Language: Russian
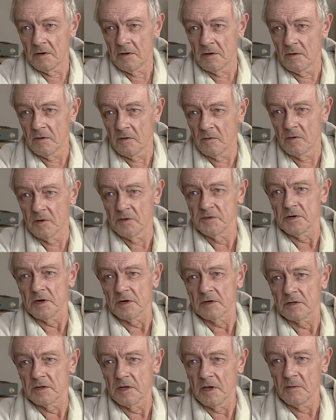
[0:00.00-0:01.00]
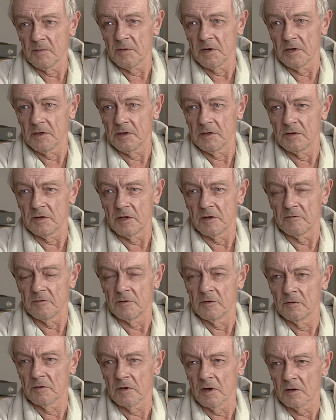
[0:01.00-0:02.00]
Очерк там или
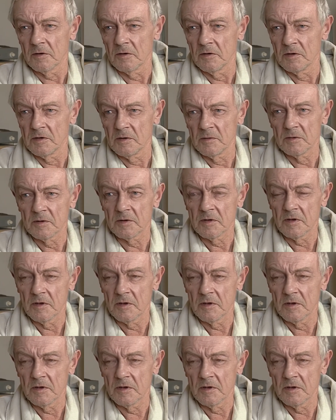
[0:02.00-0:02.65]
интервью какое-нибудь?